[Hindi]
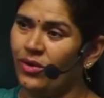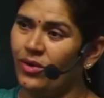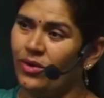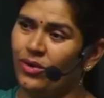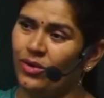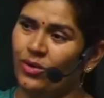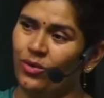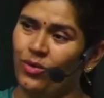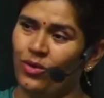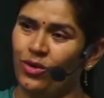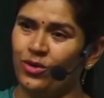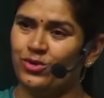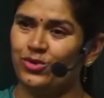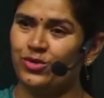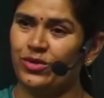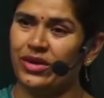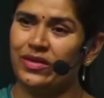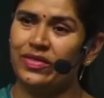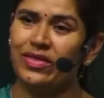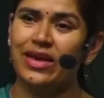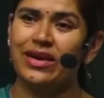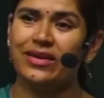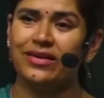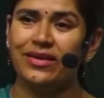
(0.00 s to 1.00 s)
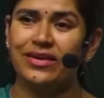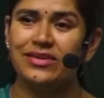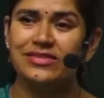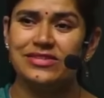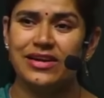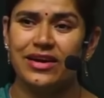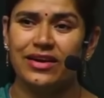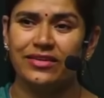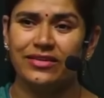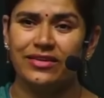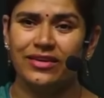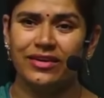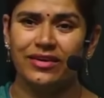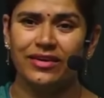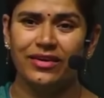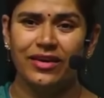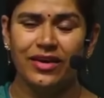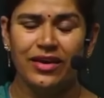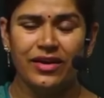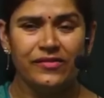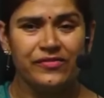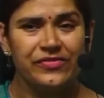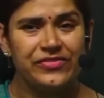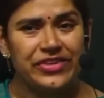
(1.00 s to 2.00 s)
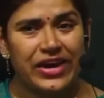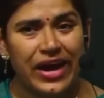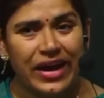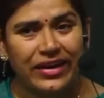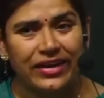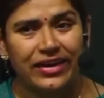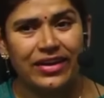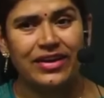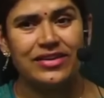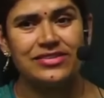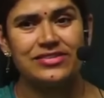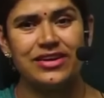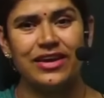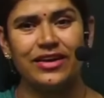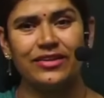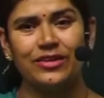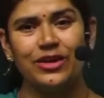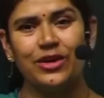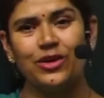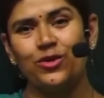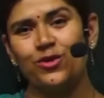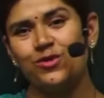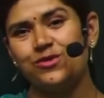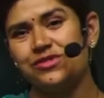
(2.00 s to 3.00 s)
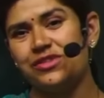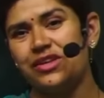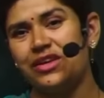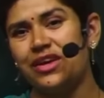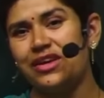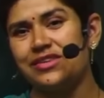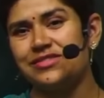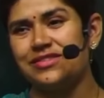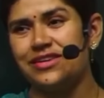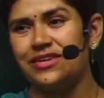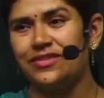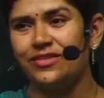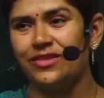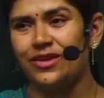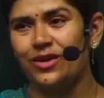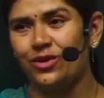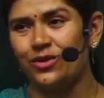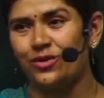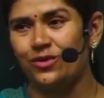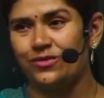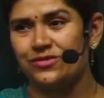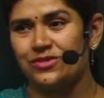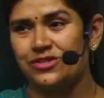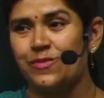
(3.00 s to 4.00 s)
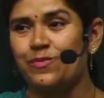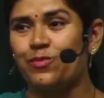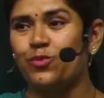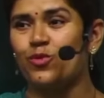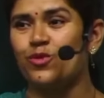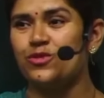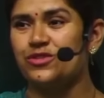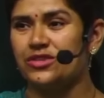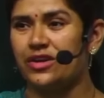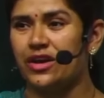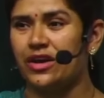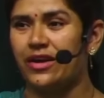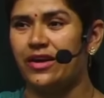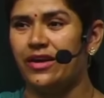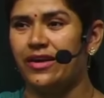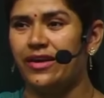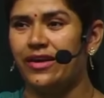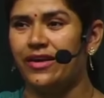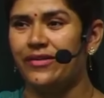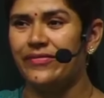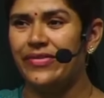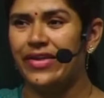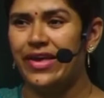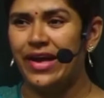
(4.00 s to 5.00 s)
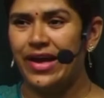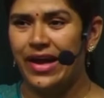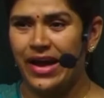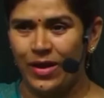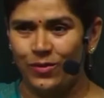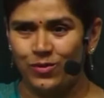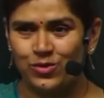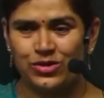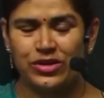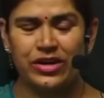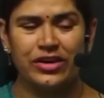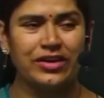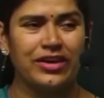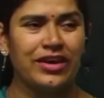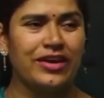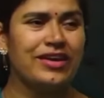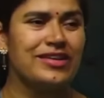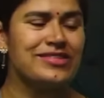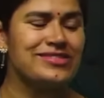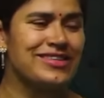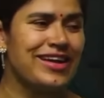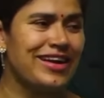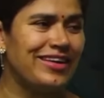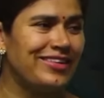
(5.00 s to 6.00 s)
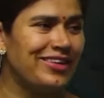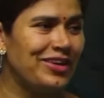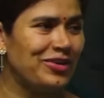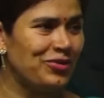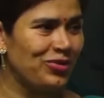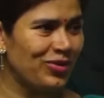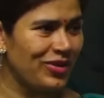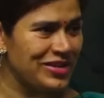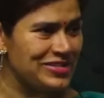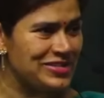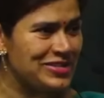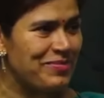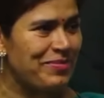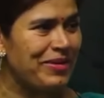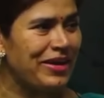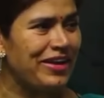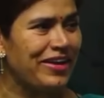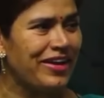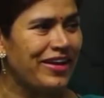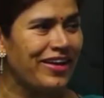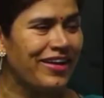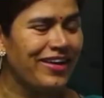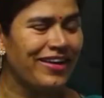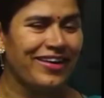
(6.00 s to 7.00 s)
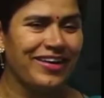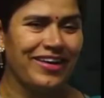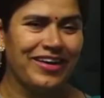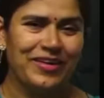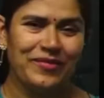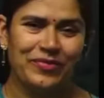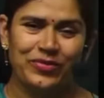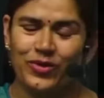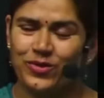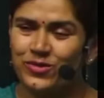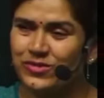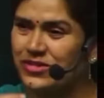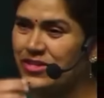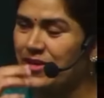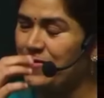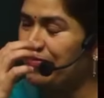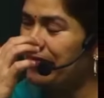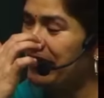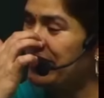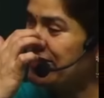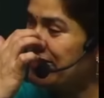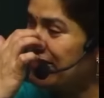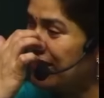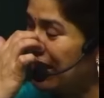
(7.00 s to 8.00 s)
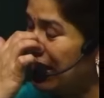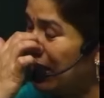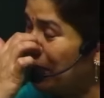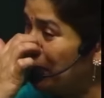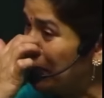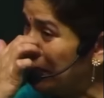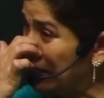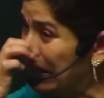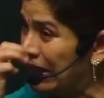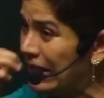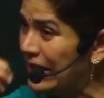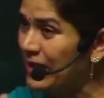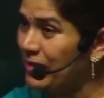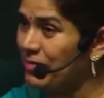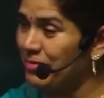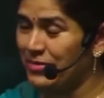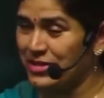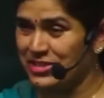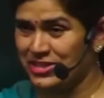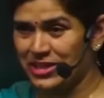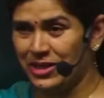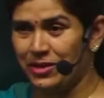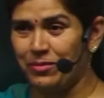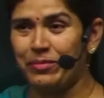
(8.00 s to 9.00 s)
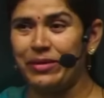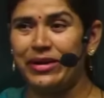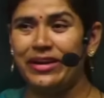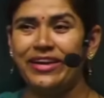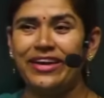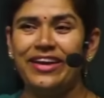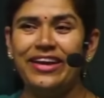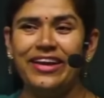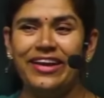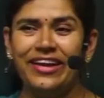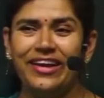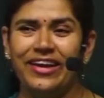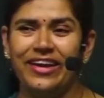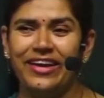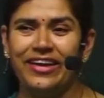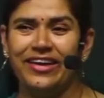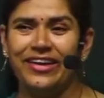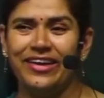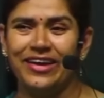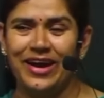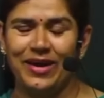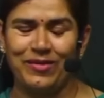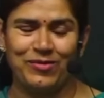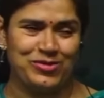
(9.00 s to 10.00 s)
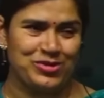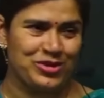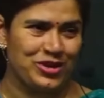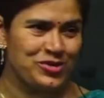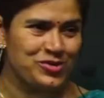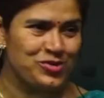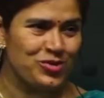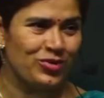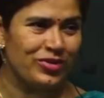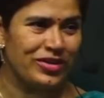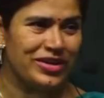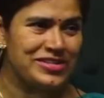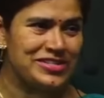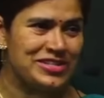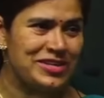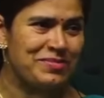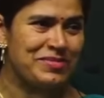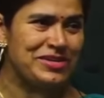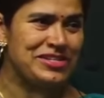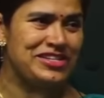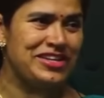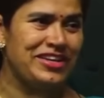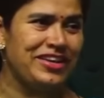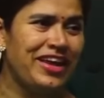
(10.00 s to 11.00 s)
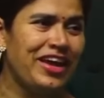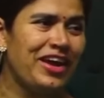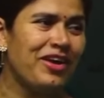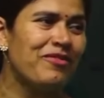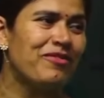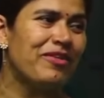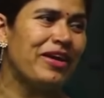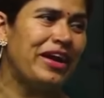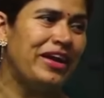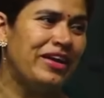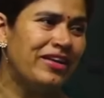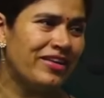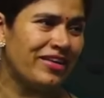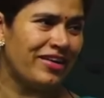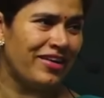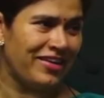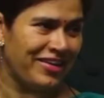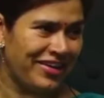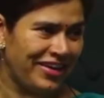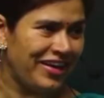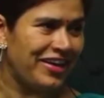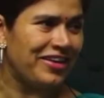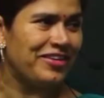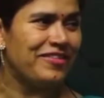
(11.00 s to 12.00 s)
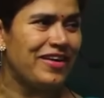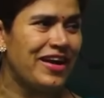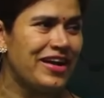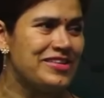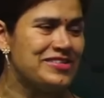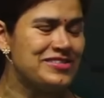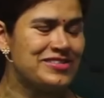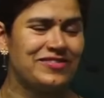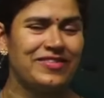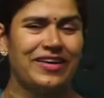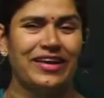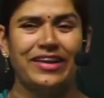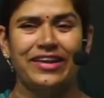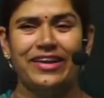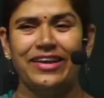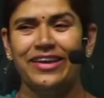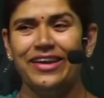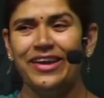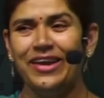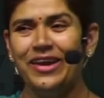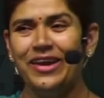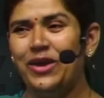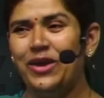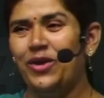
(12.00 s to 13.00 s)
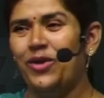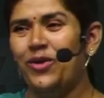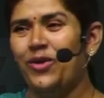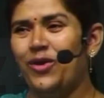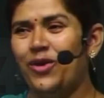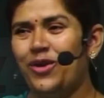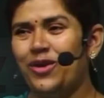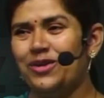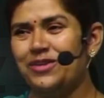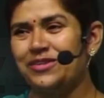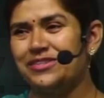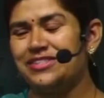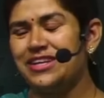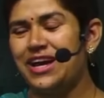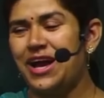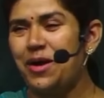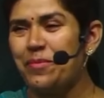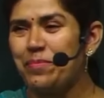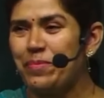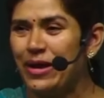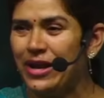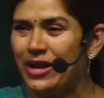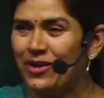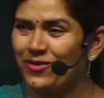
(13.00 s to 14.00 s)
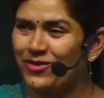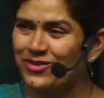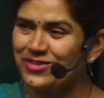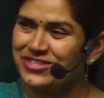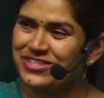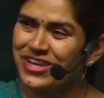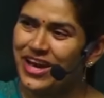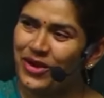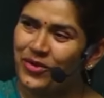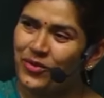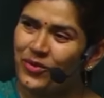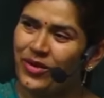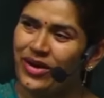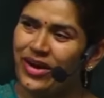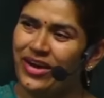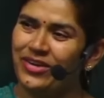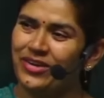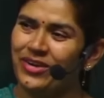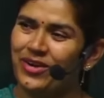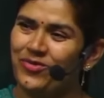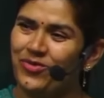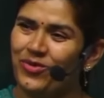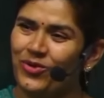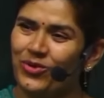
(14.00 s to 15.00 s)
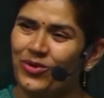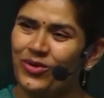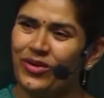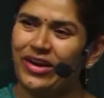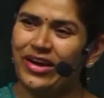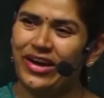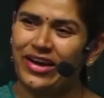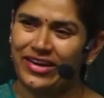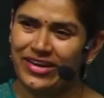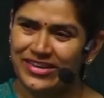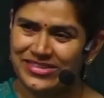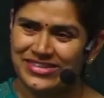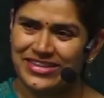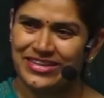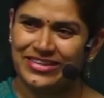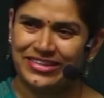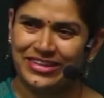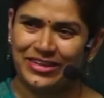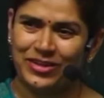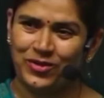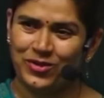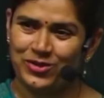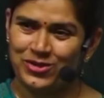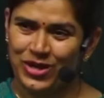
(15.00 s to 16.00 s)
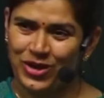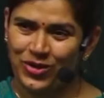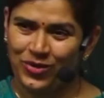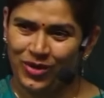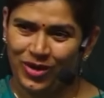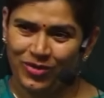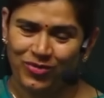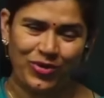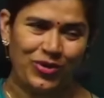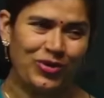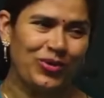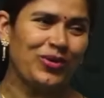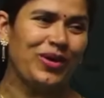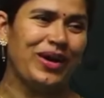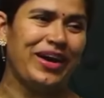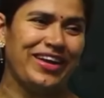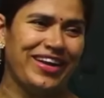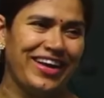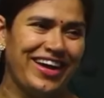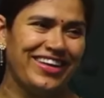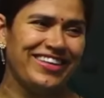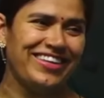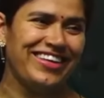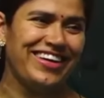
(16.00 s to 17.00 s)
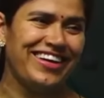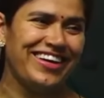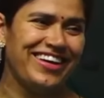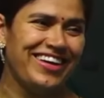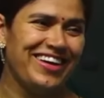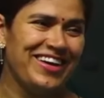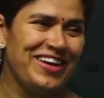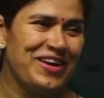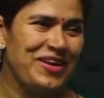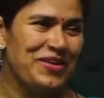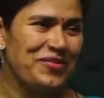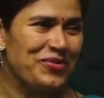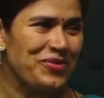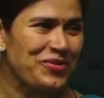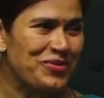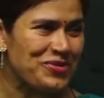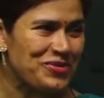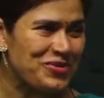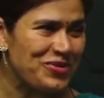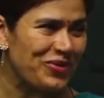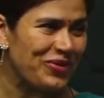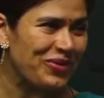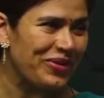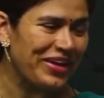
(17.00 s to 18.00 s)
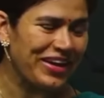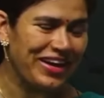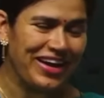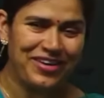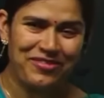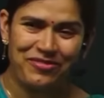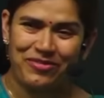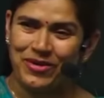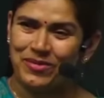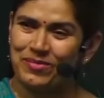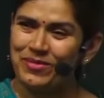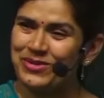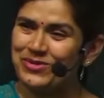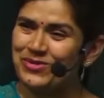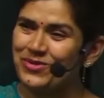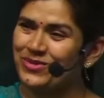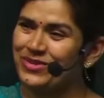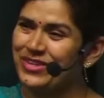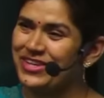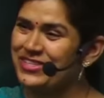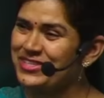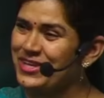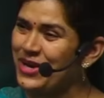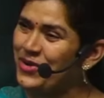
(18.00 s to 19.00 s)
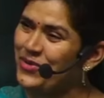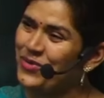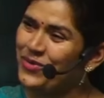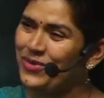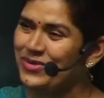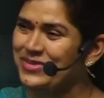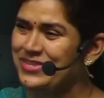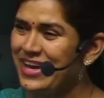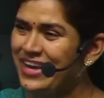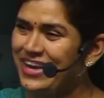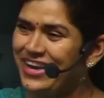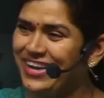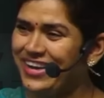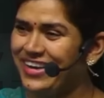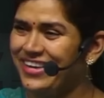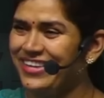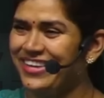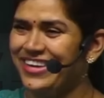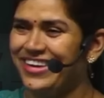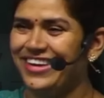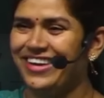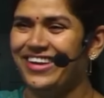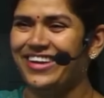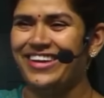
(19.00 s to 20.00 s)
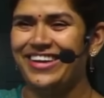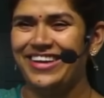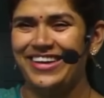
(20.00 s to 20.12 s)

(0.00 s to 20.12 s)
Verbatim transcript: लोग जो हैं देखना चाहते हैं जानना चाहते हैं कि उसने कैसे इतना सब कुछ कर लिया अब उस लड़की का स्टैंडर्ड थोड़ा सा बढ़ गया तो उसने अपनी जगह बदली मशीन भी नहीं ले आई अब उसकी सुंदर सी मशीन है एक वाइट कलर की एडवांस्ड वाली और जहाँ पहले वो शाहरुख खान का फोटो लगा के सिलती थी वो शाहरुख का फोटो हटा दिया तो कुछ लोगों ने कहा फेमस होते ही शाहरुख को साइड कर दिया